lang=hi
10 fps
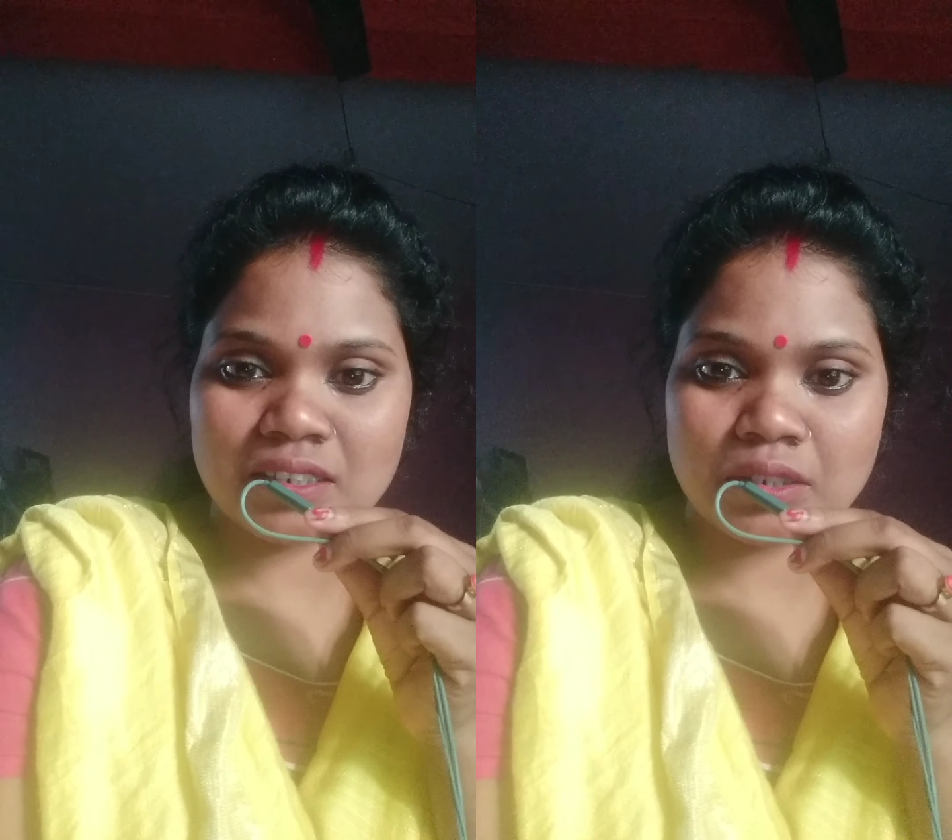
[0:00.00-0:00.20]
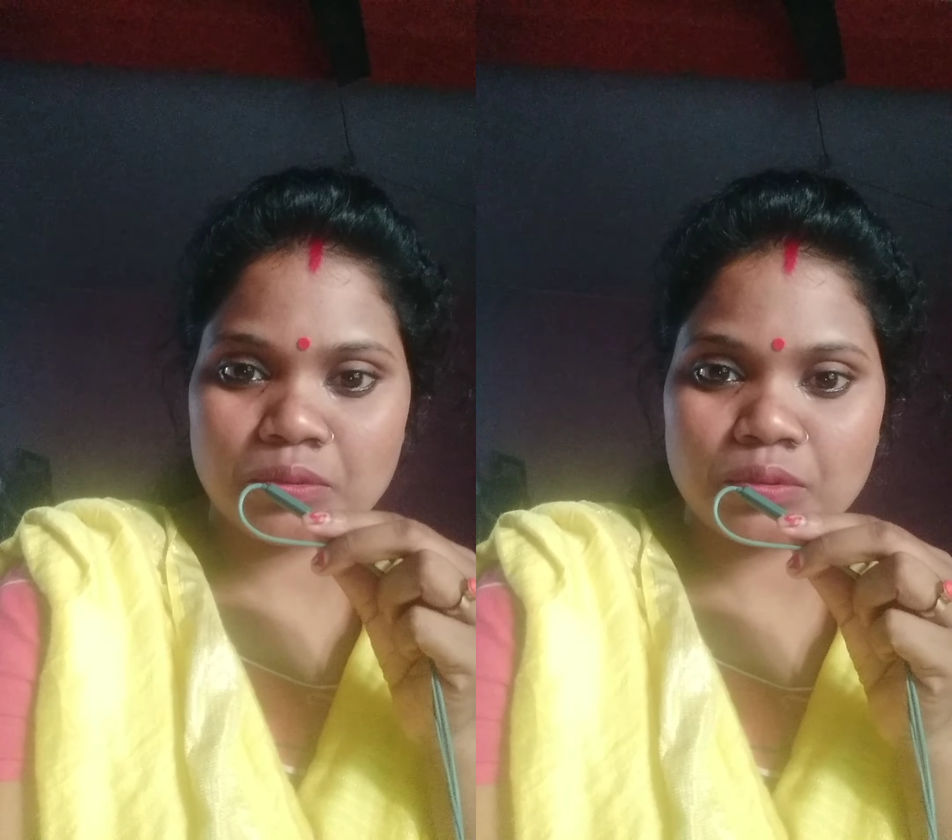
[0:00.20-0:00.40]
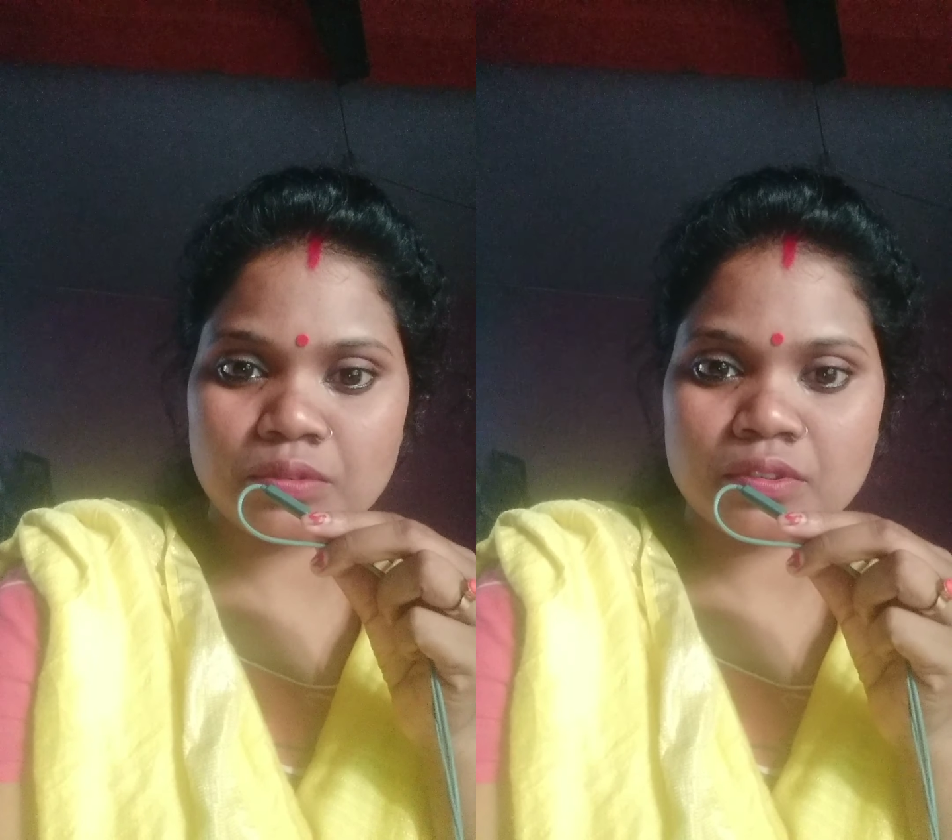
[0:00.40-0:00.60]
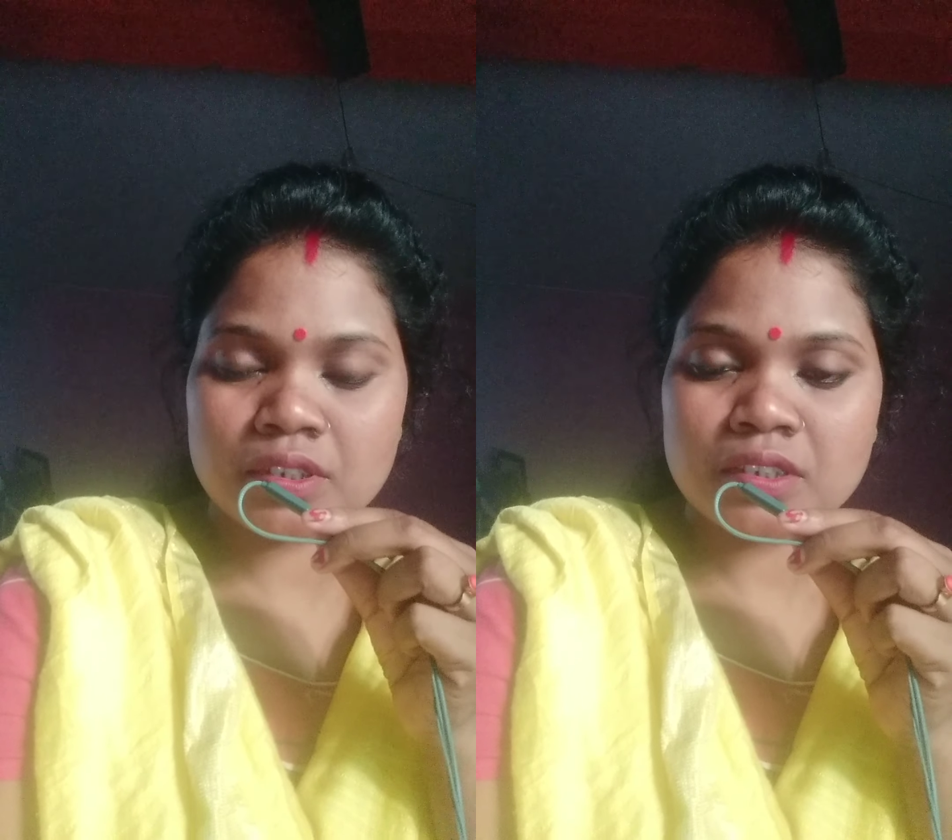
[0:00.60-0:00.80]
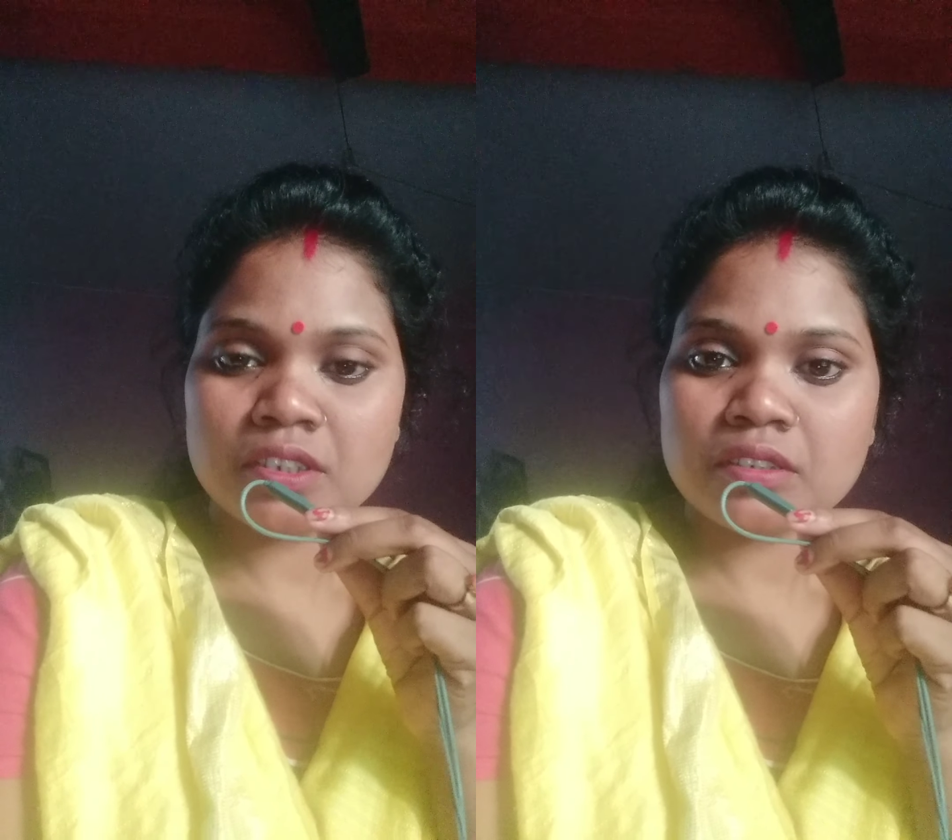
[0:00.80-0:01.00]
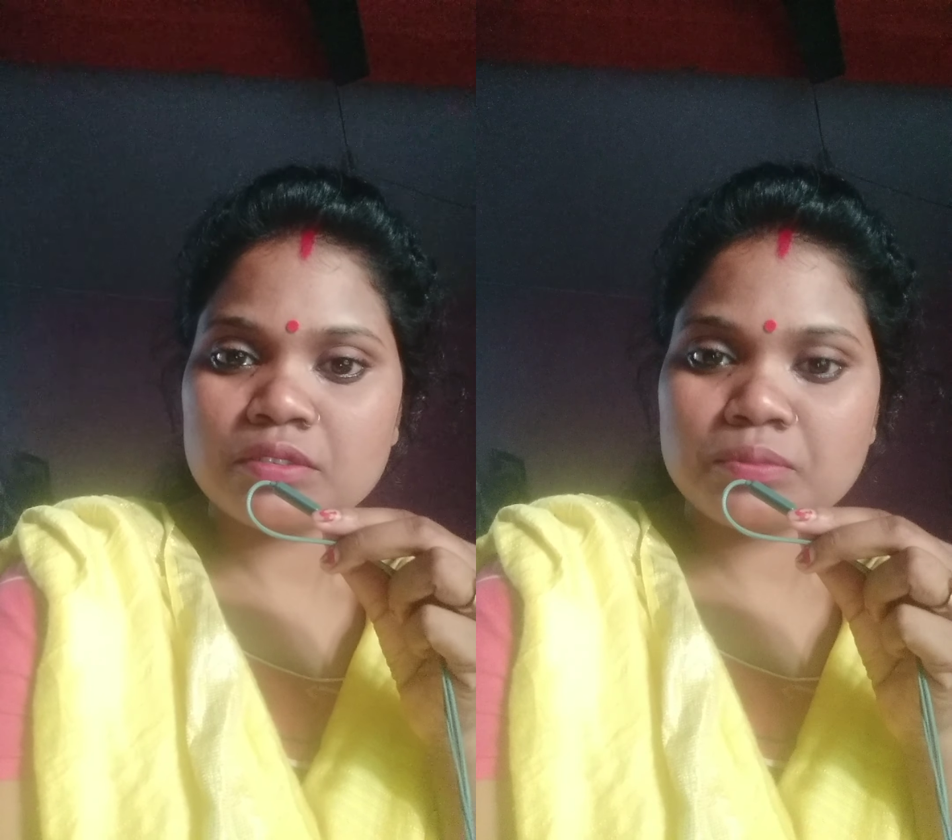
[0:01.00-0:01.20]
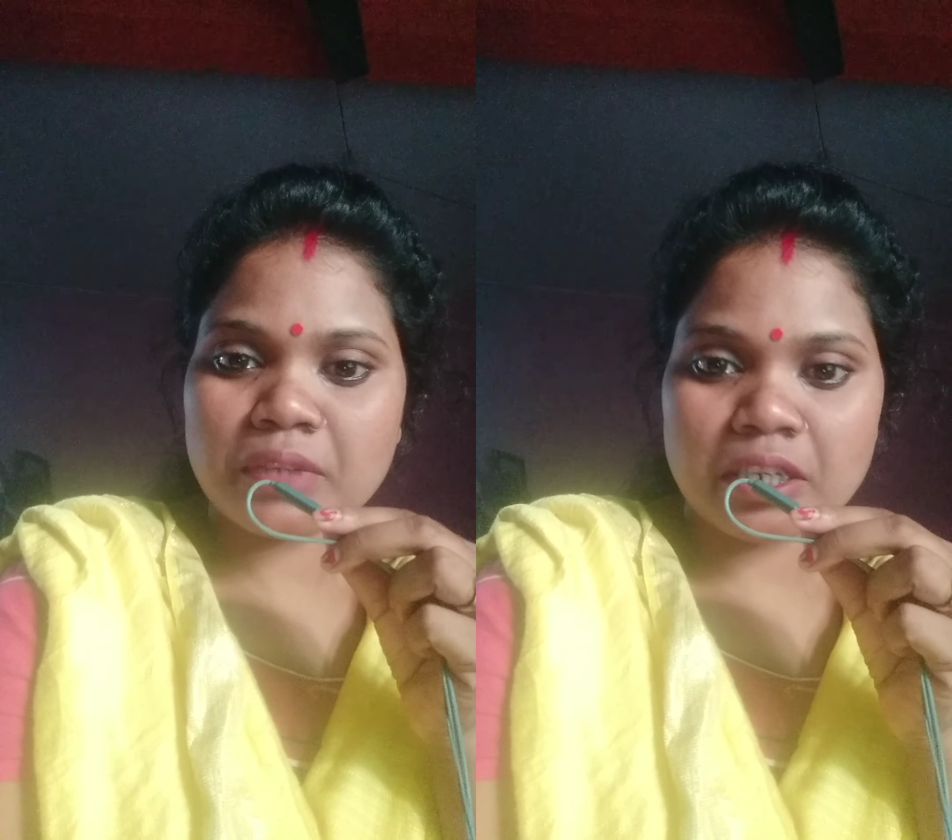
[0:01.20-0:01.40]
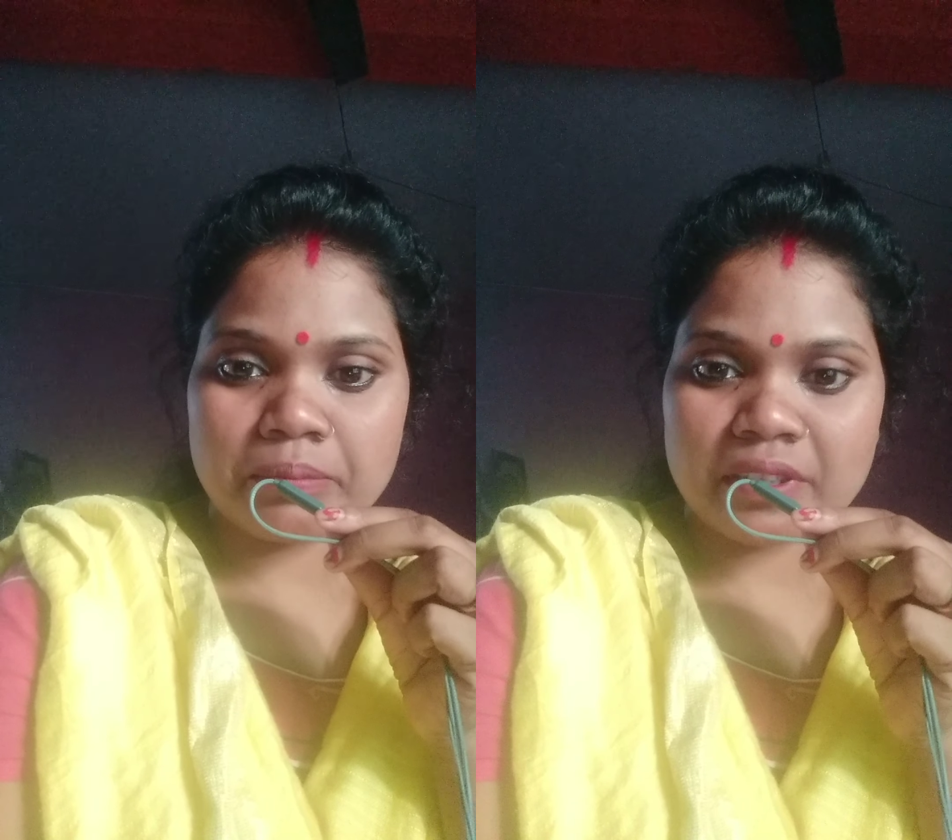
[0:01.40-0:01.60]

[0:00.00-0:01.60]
रहा हूँ मेरा